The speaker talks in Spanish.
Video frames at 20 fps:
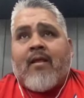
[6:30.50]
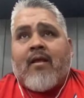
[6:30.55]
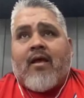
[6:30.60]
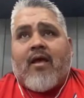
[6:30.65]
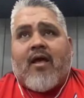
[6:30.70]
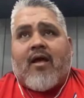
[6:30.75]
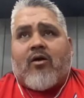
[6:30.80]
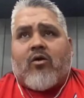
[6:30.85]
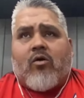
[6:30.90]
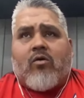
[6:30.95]

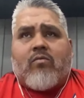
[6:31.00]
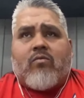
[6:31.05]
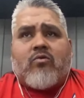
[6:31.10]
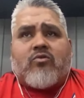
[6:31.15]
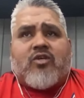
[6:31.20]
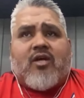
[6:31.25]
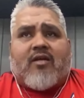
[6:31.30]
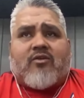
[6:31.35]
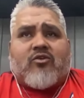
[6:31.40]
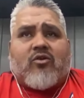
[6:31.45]
eh, con un
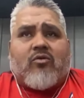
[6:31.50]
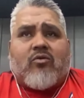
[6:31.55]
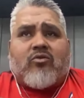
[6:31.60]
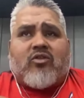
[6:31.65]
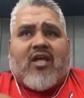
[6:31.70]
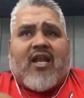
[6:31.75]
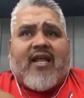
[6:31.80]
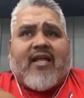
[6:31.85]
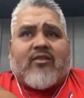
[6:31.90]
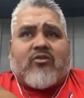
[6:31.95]
muchacho con un
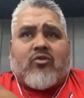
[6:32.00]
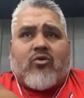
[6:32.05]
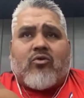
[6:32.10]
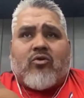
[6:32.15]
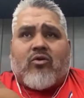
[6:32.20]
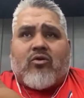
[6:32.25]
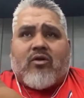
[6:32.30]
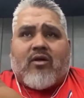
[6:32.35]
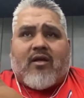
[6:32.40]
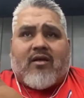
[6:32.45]

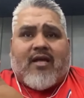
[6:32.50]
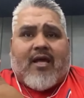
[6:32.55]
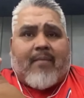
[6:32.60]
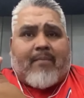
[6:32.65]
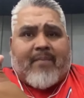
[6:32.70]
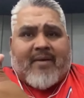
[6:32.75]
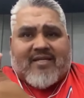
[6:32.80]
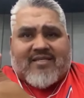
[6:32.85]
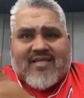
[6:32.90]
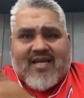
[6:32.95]
talento
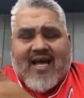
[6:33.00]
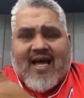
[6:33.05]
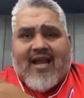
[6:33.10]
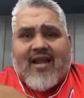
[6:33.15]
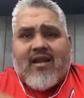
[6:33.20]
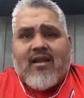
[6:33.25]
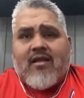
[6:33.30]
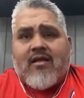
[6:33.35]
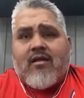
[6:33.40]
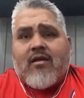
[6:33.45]

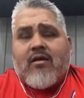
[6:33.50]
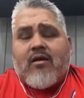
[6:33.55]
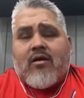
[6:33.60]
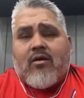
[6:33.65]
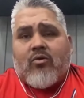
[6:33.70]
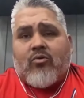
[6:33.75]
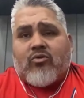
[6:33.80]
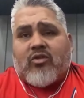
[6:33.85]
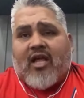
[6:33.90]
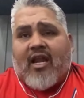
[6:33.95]
especial,
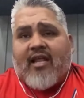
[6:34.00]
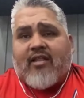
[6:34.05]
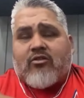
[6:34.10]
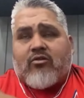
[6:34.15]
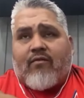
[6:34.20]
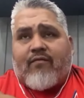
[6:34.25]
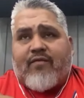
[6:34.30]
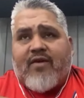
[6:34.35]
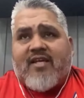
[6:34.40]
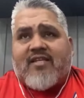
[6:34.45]
un
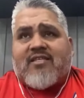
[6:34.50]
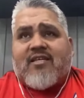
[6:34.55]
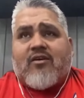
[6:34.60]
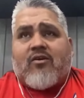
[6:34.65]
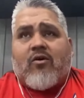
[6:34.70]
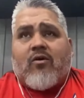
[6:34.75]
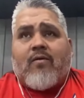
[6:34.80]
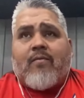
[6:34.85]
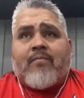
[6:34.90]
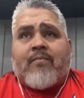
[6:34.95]
talento
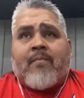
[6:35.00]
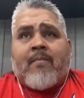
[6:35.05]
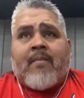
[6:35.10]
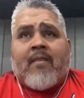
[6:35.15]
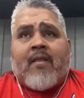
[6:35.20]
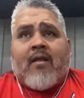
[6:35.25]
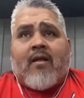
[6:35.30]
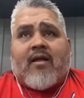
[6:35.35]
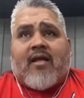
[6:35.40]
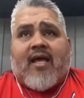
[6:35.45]
físico,
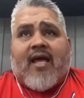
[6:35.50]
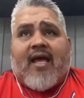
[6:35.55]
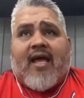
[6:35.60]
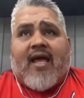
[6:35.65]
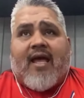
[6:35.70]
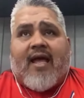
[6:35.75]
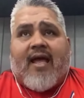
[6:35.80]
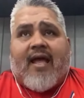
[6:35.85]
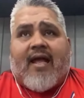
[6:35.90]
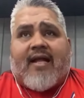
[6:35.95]

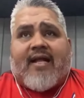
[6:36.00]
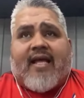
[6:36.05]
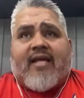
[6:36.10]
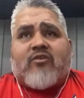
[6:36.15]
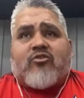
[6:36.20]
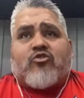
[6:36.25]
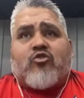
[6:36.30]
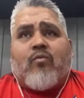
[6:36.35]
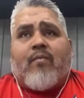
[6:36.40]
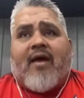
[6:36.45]
que, que
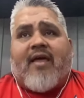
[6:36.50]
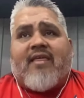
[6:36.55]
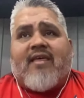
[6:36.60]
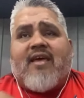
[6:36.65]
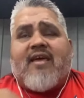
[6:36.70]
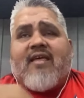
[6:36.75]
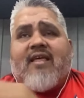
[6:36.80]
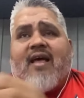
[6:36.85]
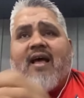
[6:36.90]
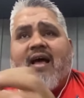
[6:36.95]
en su
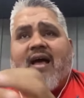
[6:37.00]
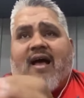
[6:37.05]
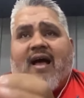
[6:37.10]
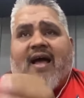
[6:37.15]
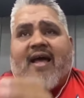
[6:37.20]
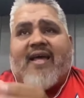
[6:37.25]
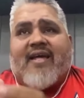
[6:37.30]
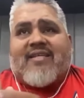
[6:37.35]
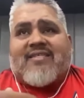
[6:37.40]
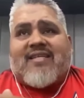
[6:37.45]
medida
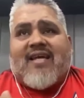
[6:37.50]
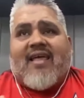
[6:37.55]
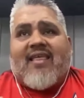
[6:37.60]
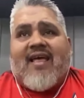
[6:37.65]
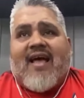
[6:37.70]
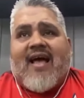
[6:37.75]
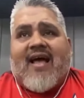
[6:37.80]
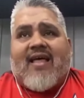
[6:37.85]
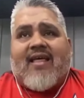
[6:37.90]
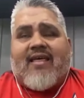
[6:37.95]
a esa
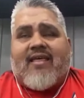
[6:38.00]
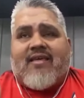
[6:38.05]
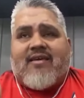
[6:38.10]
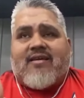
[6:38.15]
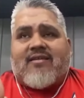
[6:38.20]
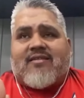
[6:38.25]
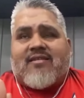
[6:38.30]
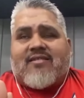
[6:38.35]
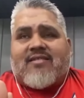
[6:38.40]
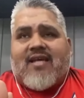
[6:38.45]
edad de
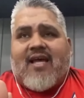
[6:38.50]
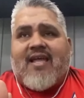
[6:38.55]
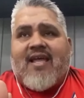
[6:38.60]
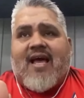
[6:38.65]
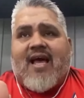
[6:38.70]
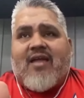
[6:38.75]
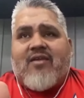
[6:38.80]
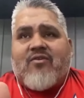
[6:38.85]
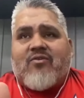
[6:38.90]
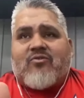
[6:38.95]
16
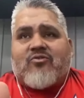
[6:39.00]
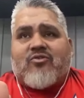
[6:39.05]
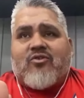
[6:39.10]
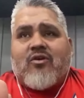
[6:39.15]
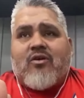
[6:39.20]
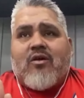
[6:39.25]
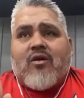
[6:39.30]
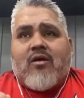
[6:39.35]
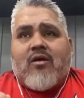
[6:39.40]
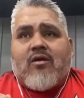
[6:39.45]
años,
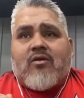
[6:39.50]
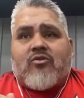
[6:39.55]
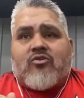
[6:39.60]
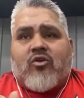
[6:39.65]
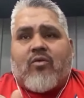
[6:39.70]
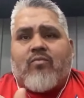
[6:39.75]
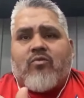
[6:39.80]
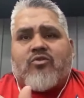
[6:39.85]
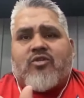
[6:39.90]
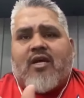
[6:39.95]

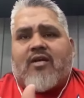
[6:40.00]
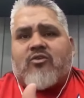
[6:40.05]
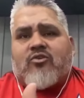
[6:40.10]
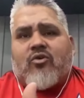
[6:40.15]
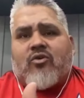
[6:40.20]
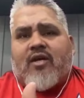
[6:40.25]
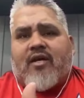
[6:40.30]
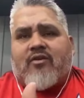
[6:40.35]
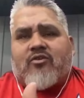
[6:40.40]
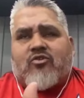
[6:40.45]
son
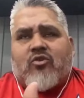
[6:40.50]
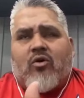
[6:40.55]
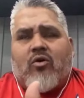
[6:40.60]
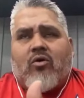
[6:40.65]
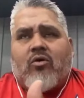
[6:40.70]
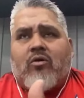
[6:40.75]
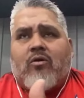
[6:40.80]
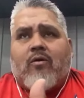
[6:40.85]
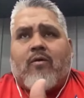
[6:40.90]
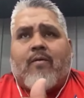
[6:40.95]
muchachos que
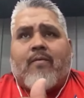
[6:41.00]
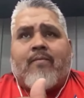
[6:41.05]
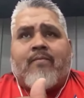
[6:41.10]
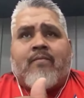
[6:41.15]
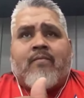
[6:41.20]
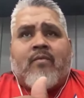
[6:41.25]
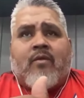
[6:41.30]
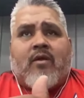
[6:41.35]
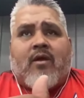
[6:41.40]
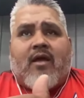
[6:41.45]
son,
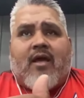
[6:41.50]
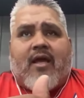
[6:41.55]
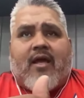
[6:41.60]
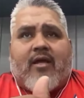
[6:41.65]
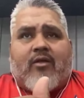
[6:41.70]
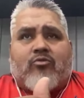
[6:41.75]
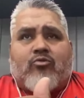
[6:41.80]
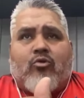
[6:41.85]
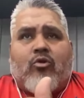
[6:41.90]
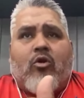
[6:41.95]

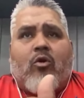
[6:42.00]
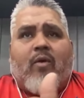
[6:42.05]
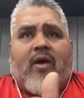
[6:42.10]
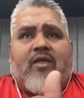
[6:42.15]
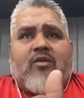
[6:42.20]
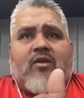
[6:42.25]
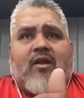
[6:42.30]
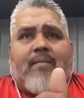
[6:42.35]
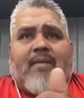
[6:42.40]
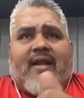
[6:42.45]
eh, tú lo
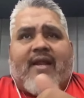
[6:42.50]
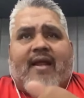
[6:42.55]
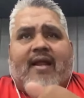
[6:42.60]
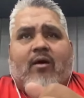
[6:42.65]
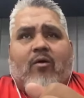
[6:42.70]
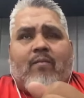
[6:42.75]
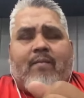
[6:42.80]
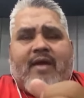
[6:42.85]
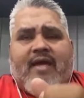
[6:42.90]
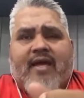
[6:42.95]
ves de una
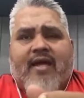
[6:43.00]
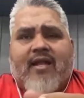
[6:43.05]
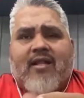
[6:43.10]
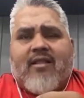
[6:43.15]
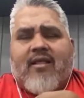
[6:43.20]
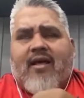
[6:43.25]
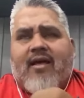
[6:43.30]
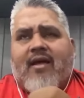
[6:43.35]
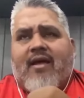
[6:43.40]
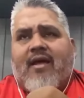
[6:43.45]
manera
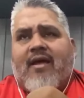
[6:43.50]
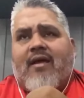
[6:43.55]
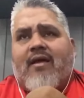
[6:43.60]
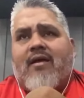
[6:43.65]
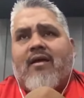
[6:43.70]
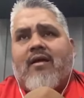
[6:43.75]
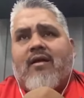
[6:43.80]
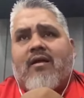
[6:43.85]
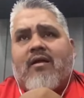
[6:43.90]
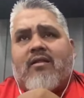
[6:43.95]

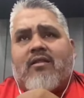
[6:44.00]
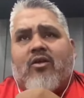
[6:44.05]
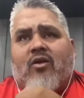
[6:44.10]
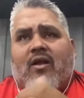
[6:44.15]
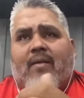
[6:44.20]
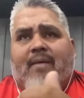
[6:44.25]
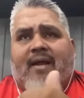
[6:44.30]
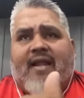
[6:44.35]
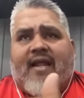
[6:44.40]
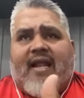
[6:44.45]
humilde, de
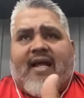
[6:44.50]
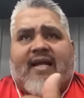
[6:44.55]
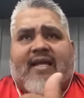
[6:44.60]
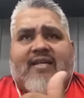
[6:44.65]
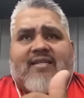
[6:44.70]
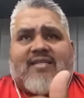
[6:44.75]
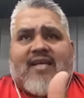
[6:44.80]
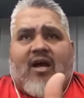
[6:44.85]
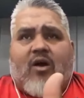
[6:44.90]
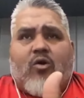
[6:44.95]
una manera
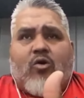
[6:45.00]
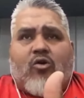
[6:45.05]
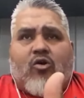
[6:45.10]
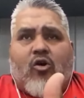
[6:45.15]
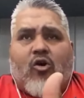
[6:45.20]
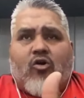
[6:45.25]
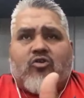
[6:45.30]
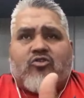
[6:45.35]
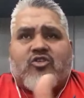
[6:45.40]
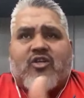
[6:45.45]
quizás
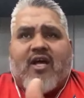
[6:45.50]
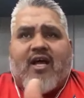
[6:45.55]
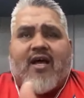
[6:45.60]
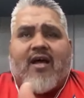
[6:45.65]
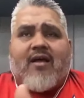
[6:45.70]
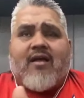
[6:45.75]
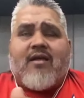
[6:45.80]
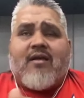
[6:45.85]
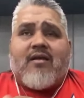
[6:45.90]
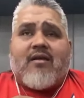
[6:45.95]

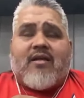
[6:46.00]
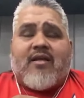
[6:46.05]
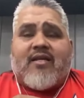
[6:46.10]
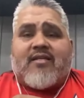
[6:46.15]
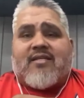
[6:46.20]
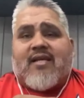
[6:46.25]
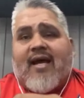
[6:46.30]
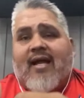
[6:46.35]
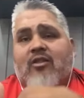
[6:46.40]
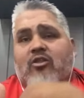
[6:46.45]
jocosa,
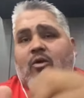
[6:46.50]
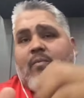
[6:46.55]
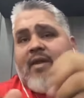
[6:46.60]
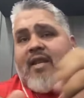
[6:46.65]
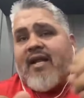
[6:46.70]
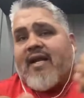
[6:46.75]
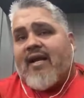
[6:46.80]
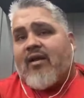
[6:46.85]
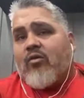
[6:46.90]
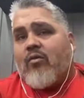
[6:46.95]
quizás el
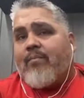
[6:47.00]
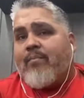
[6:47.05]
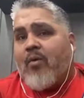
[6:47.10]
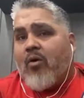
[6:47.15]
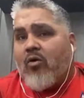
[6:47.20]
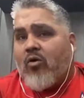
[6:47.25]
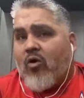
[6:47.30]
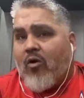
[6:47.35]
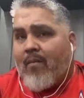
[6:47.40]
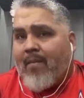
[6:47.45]
dominicano un
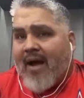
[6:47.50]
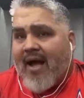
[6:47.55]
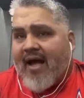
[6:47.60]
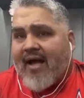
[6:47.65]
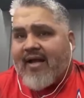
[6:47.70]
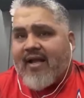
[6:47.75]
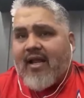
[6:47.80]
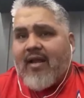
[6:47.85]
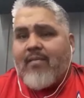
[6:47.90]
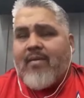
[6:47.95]
poco
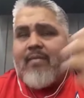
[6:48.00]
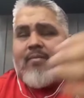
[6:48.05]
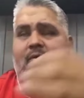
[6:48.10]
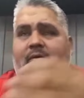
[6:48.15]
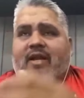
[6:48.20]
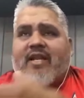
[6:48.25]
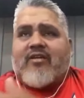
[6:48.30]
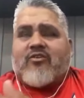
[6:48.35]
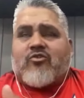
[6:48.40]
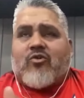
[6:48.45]
más que el mismo
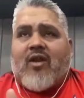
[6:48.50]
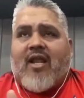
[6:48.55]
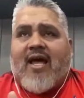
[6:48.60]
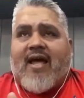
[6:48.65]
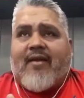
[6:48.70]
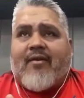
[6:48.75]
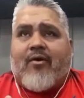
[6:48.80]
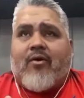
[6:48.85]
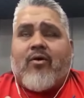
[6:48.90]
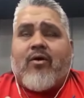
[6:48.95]

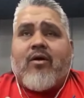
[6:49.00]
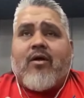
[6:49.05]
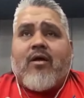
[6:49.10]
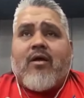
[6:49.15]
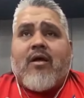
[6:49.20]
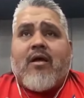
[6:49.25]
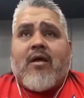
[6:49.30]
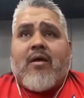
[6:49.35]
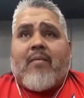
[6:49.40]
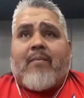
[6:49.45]
venezolano,
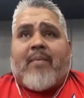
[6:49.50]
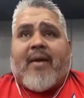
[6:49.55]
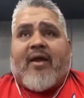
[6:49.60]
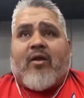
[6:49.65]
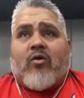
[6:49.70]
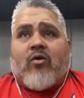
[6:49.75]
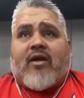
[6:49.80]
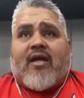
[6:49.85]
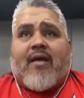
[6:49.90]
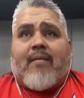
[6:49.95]

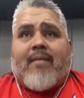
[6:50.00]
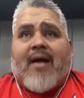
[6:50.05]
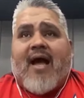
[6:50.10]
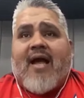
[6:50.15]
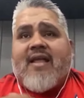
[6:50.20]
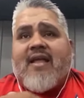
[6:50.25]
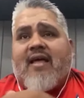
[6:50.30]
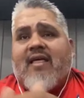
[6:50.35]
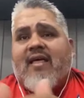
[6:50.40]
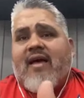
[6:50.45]
pero que más
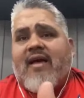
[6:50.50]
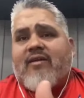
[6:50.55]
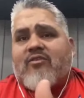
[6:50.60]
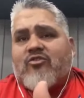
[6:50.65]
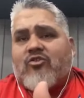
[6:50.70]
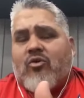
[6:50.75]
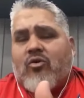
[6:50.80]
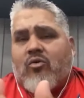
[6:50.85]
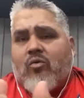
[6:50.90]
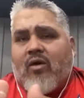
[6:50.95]
allá de
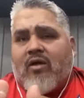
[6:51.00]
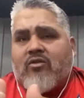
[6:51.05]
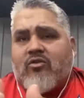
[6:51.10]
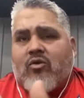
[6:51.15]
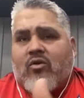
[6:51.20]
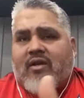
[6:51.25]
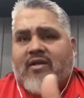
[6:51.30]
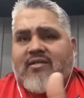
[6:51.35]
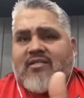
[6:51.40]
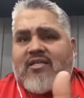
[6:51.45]
eso,
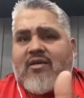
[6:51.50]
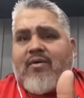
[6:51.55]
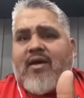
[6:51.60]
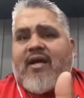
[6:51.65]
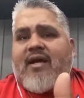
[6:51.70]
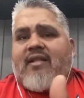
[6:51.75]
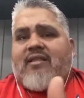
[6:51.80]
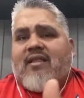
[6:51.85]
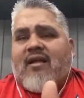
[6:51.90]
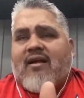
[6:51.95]
cuando
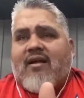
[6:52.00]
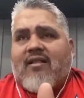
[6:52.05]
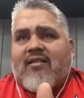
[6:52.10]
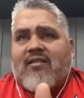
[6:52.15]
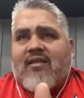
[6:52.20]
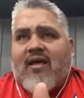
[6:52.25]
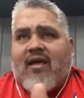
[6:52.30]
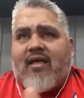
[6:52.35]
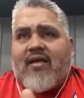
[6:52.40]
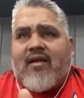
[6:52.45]
reciben esta
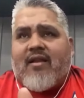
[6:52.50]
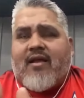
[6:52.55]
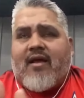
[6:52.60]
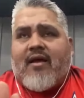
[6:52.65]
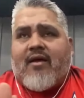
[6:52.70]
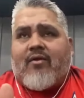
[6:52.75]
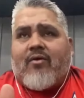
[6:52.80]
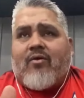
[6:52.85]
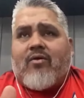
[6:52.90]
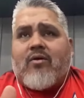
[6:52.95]
cantidad de
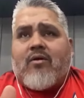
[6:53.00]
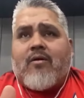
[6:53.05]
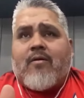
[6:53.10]
dinero,